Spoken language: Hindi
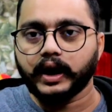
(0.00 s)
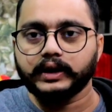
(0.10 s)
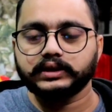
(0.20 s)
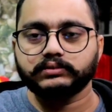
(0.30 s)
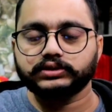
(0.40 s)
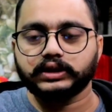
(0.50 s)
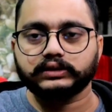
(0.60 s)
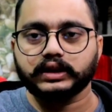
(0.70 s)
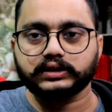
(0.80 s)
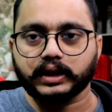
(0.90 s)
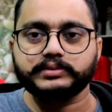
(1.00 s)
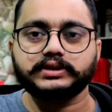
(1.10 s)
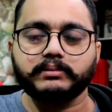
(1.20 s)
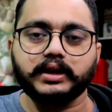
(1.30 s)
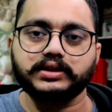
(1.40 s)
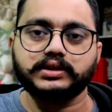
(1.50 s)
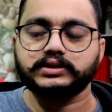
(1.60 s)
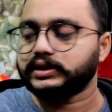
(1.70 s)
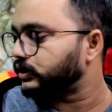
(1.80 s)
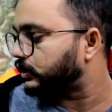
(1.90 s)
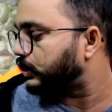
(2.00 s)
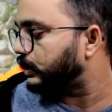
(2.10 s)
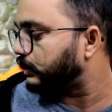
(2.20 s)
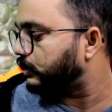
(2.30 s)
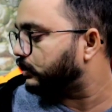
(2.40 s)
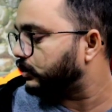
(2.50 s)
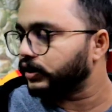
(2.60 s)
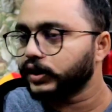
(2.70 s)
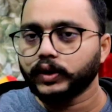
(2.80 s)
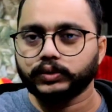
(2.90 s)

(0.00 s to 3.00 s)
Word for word: आई थिंक मुझे लगता है तब से मैंने चीज़ें सर नहीं करी हैं